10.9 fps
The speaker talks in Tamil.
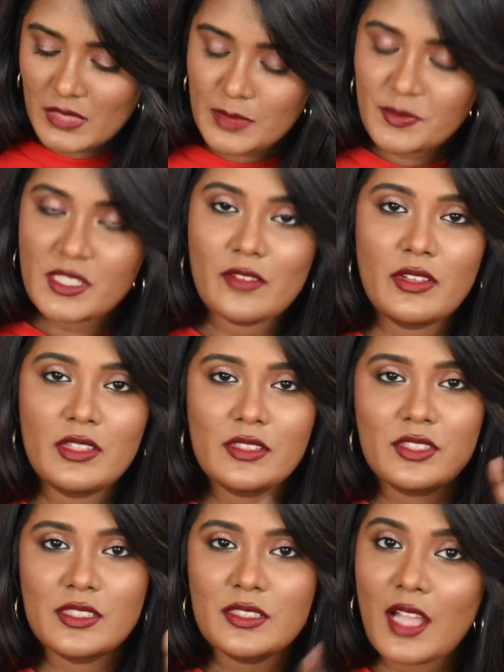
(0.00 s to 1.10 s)
லிப்ஸ்டிக்
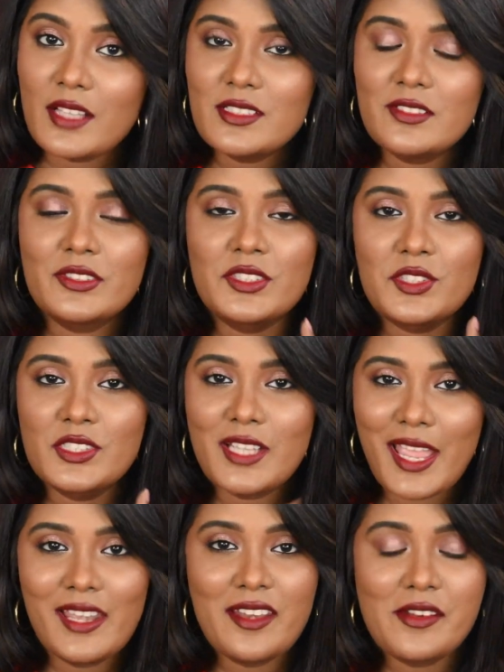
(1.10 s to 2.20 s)
வந்துருச்சு காஜல் வந்துருச்சு
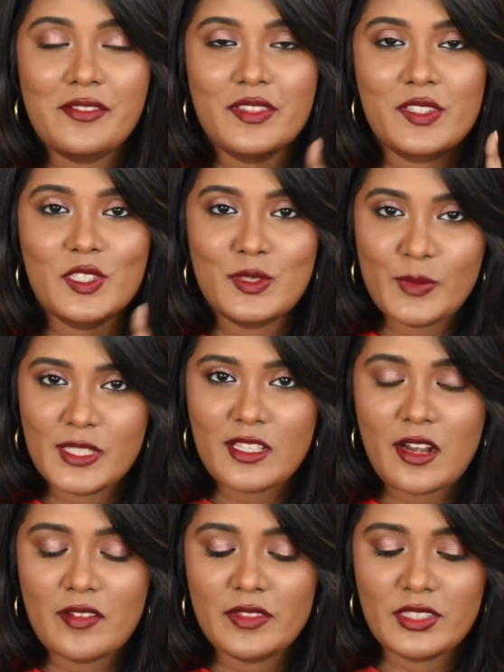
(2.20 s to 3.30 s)
ஐலைனர் வந்துருச்சு
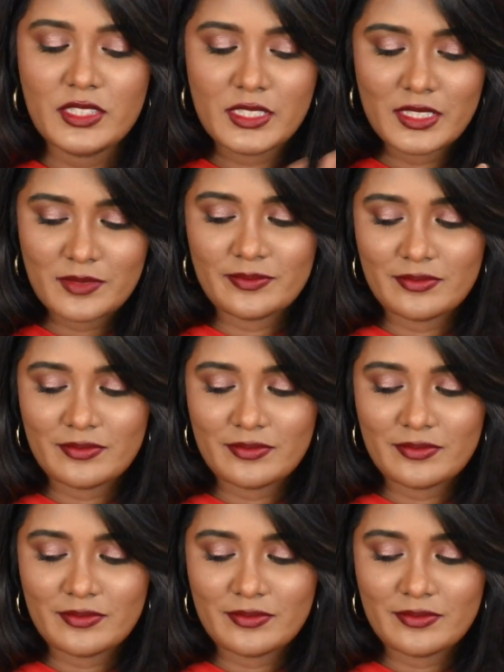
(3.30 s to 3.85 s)
மஸ்கரா வந்துருச்சு